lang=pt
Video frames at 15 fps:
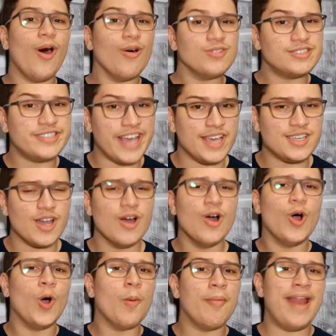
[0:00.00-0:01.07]
Ou seja,
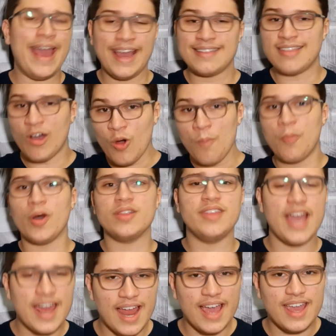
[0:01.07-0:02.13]
o moleque tá com
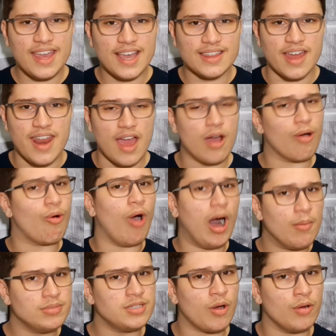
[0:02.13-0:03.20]
poder ainda, né?
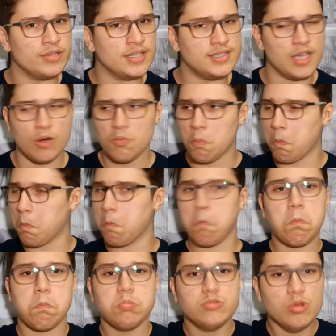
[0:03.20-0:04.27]
Como isso aconteceu?
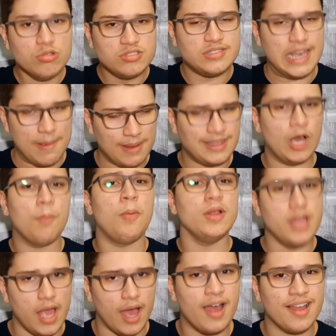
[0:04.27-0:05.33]
Não sei, mas tá com
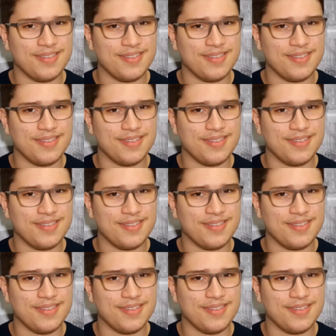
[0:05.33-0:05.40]
poder,